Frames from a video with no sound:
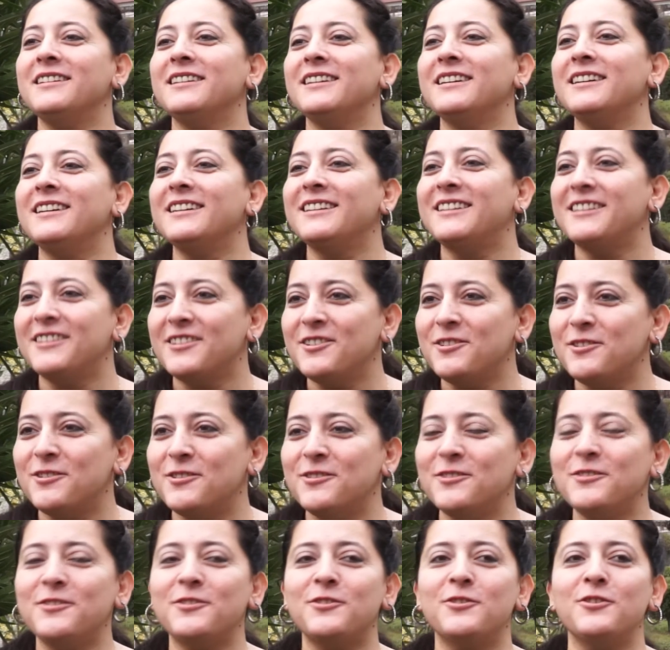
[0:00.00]
e,
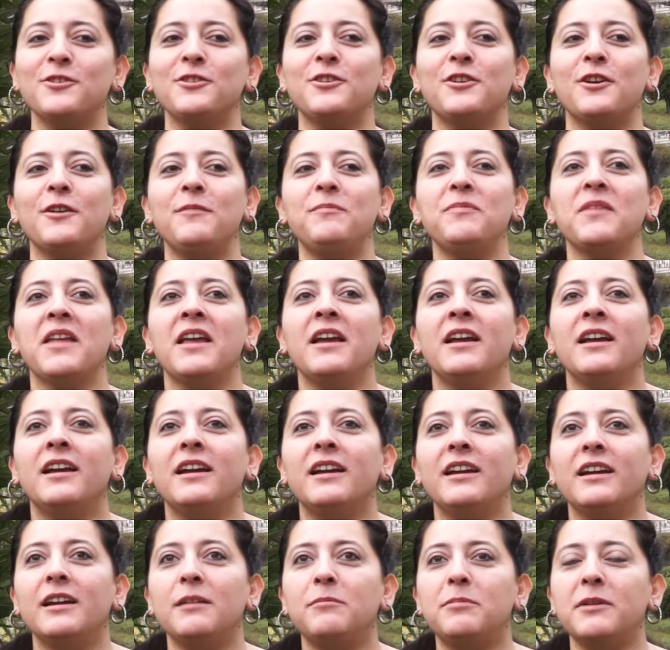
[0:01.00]
kırıyoruz. Çünkü
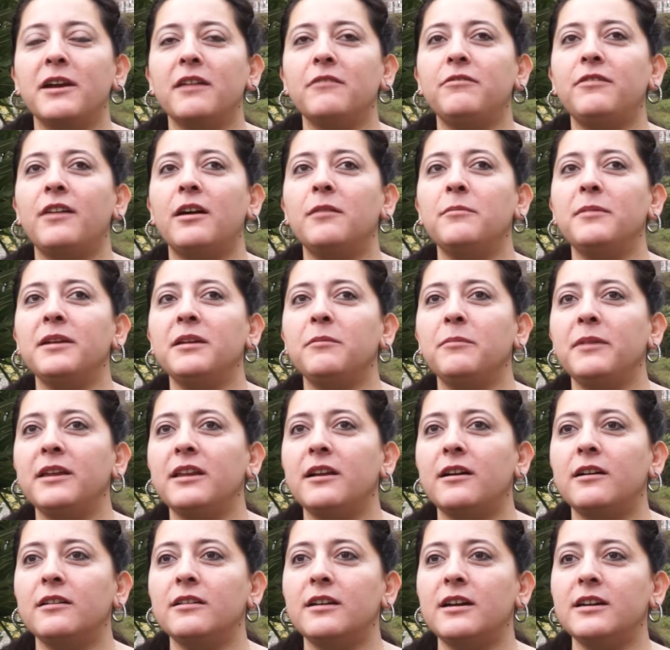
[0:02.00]
e, prefabrik
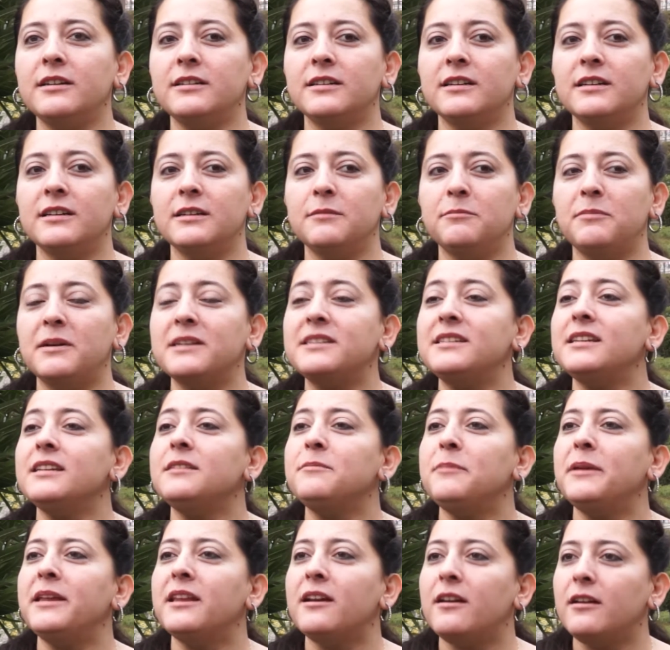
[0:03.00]
binalar e,
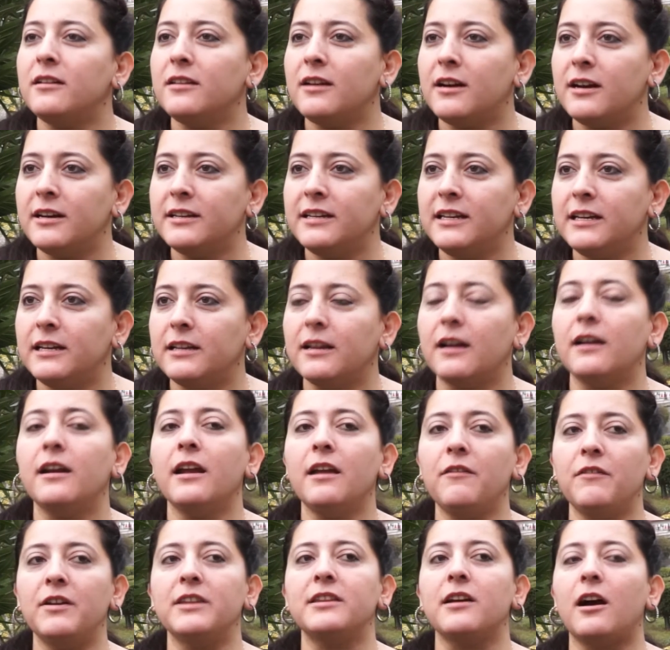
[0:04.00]
basit binalar değiller.
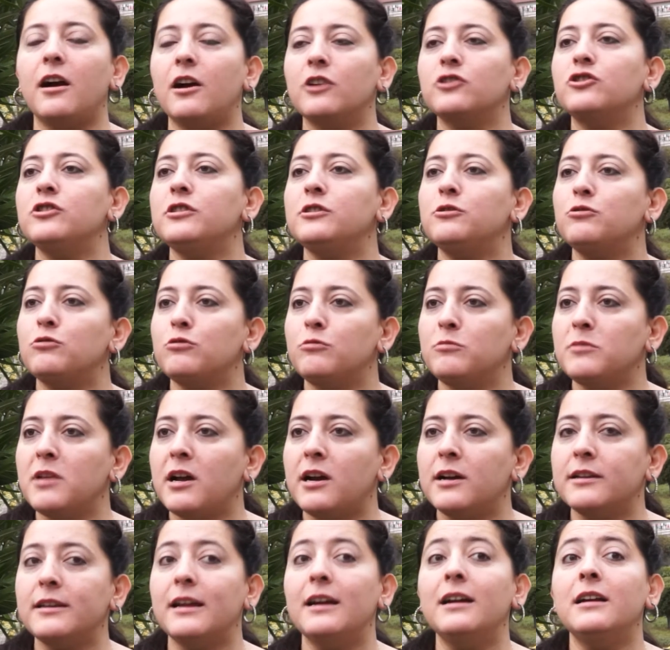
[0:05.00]
Evet acil durum
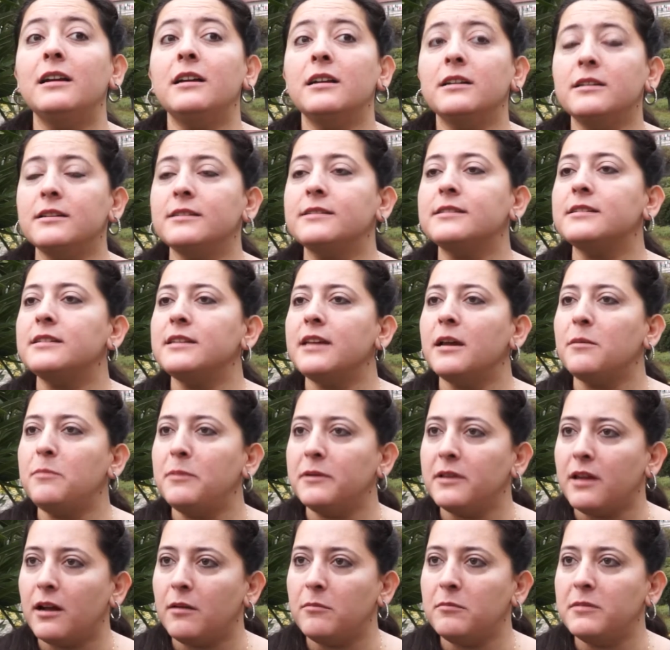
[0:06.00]
alanlarda hızlı
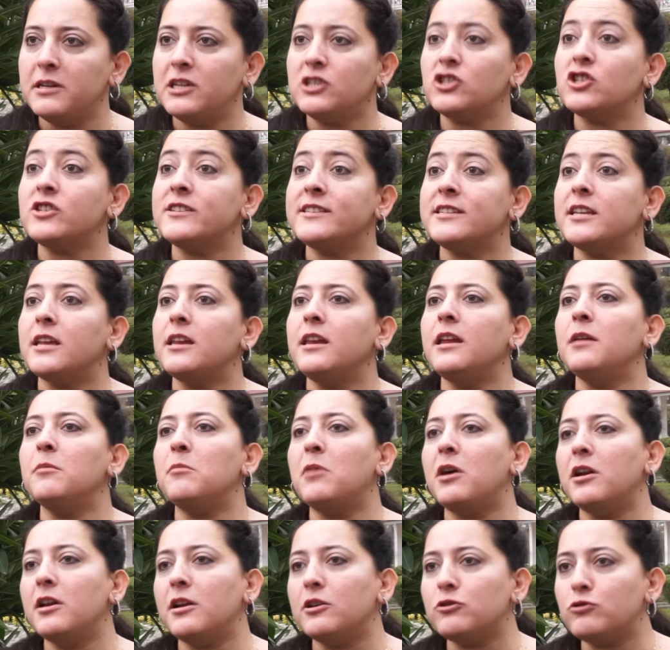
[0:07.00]
yapılanma için seri
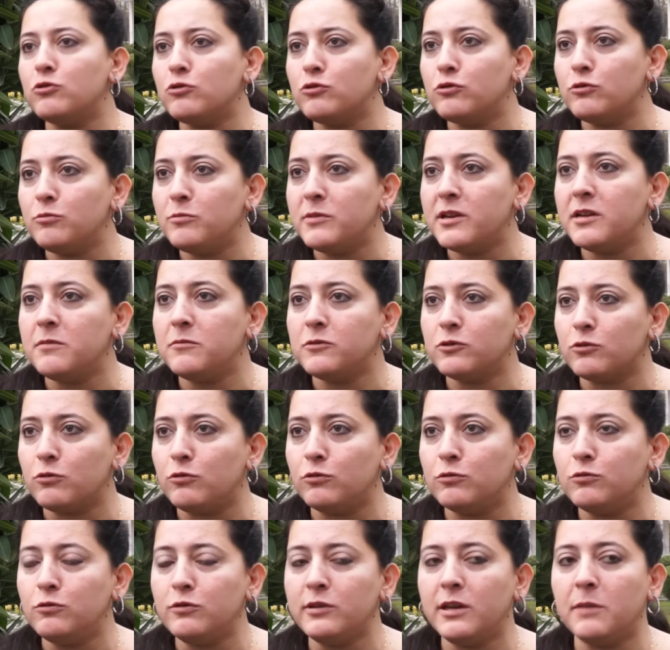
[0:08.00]
imalat çözümlerimiz
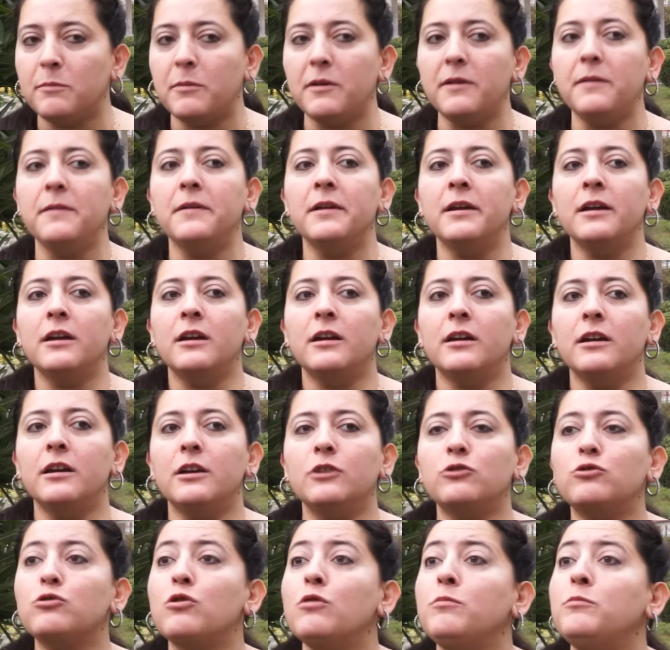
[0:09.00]
olduğu gibi
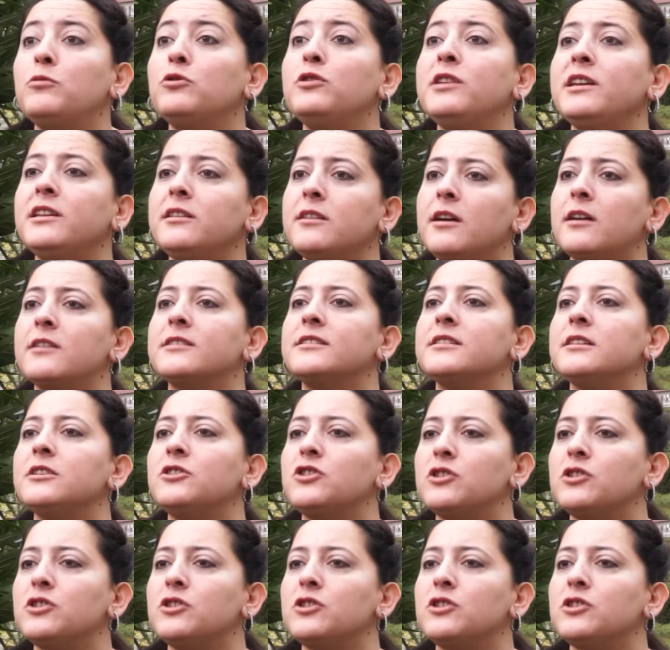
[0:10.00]
e, çok butik tarzda